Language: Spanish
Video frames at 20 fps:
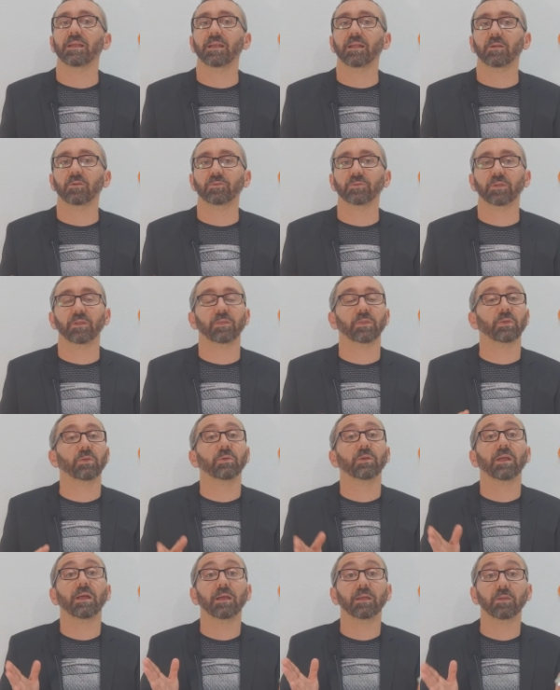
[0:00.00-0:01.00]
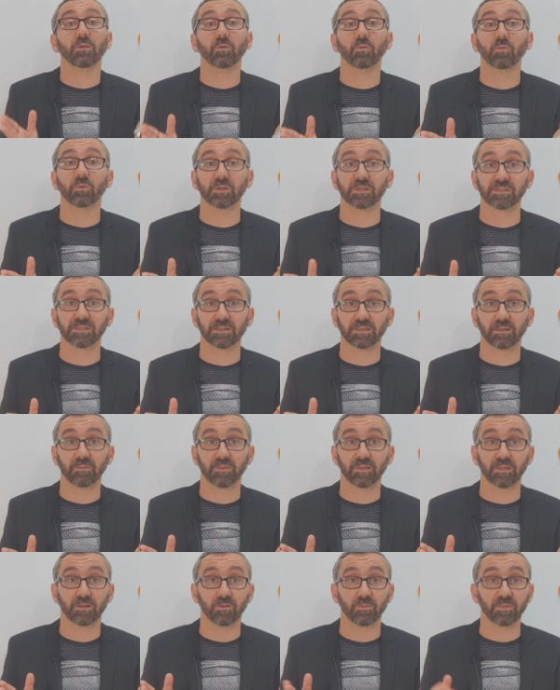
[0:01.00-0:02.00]
la contratación. Aquí ocurre
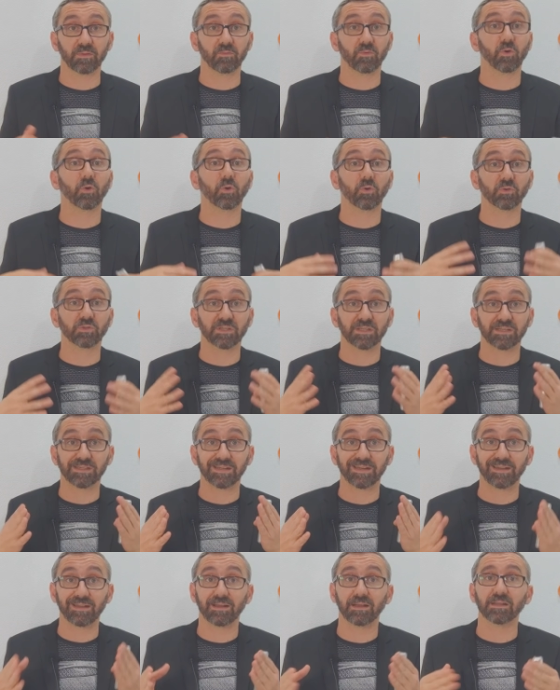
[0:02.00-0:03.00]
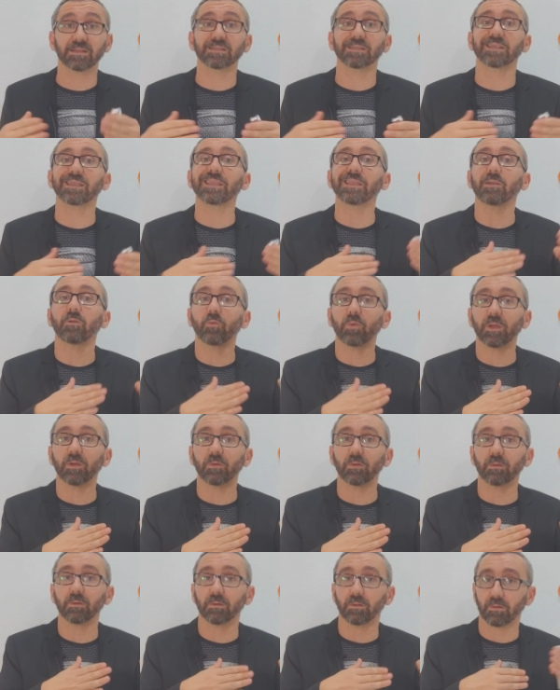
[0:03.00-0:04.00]
exactamente lo mismo, cosas generales y
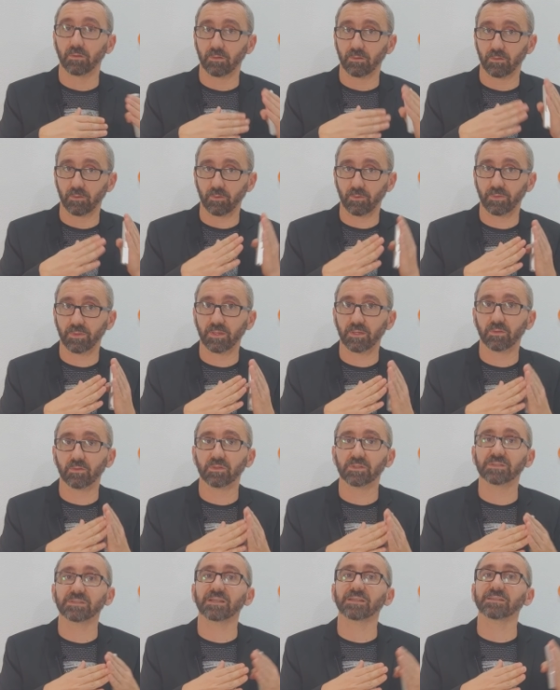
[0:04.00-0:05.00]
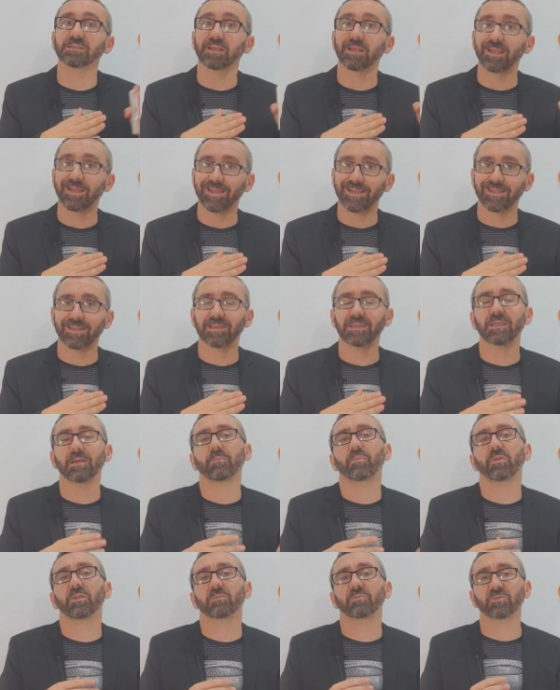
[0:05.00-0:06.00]
luego, conociendo estas,
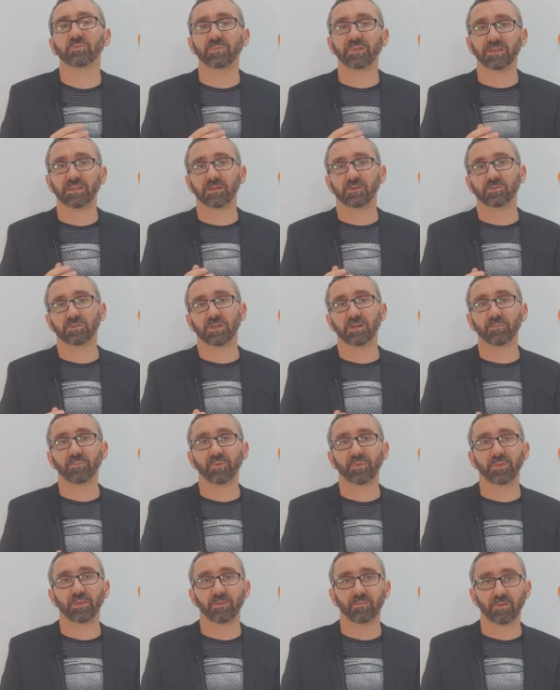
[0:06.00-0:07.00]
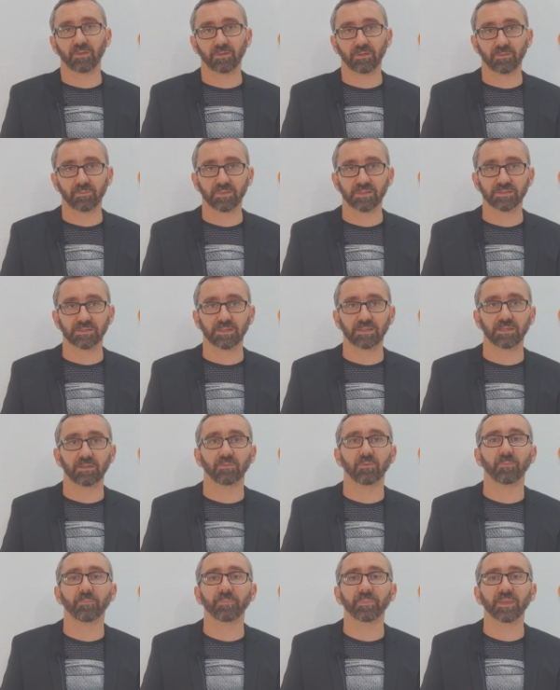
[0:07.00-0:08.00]
ya podemos meternos en el procedimiento
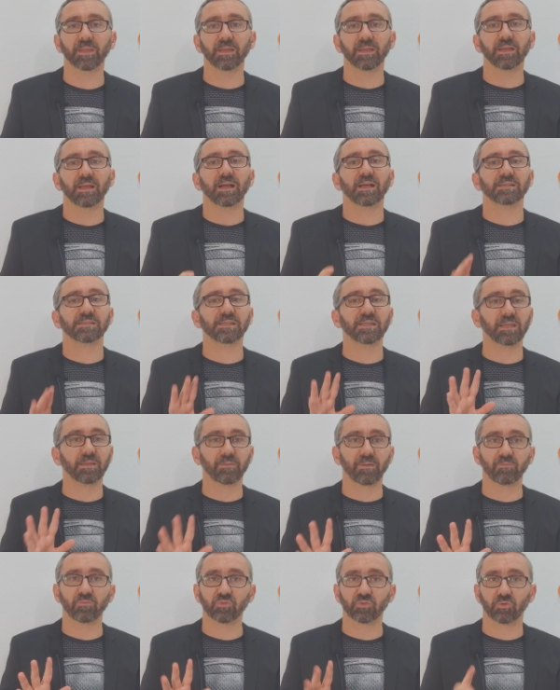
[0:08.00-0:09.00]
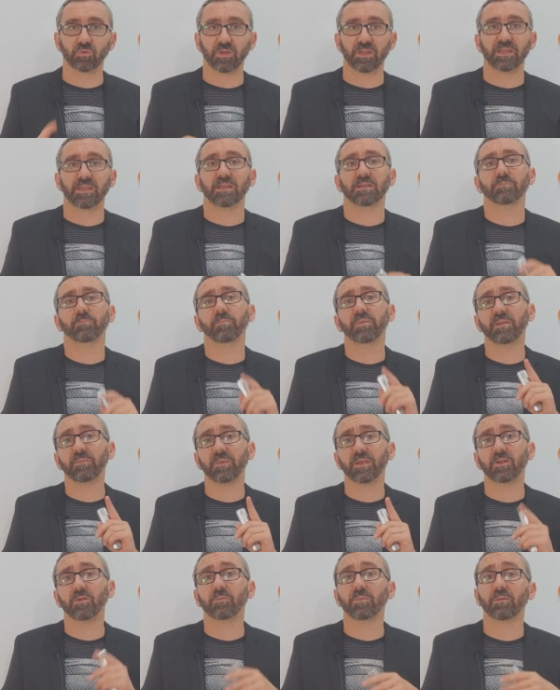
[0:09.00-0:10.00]
administrativo. Así que vamos con ellas.
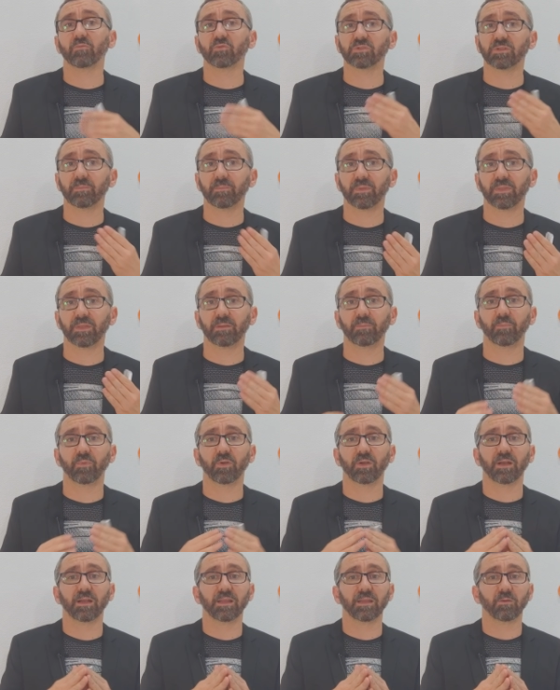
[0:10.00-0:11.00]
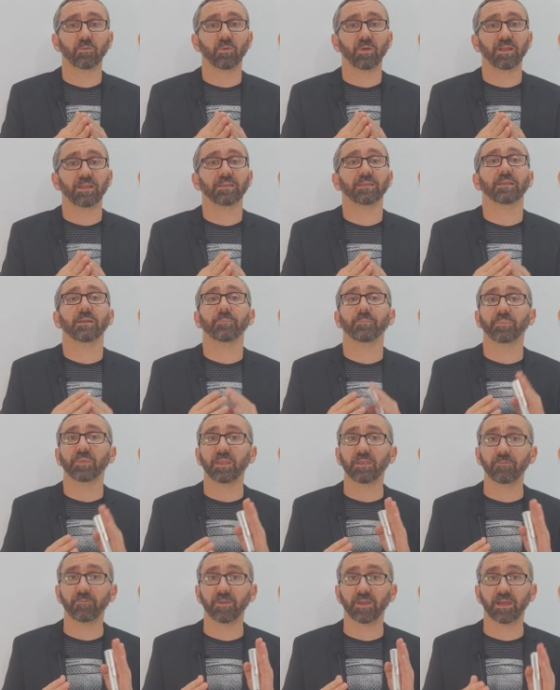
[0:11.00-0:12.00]
Primero vamos a empezar por la ley 40.
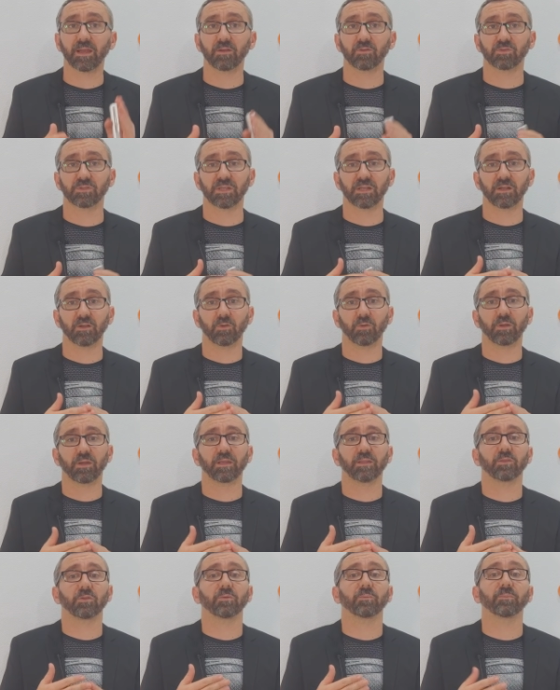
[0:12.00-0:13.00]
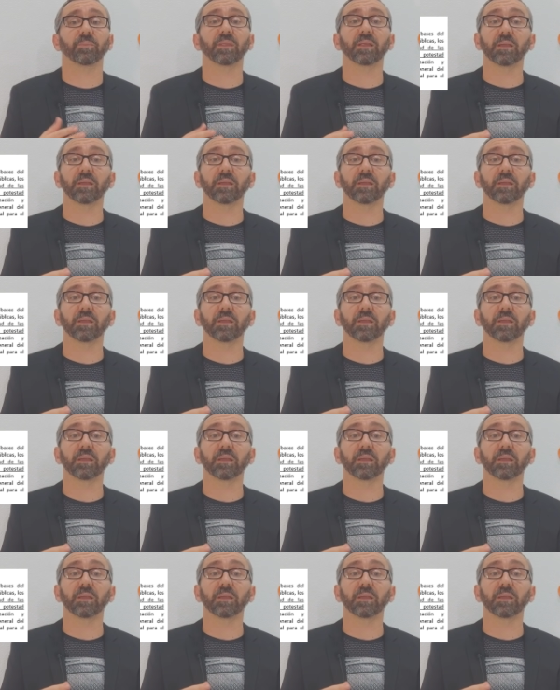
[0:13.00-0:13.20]
Y fijaros en el objeto.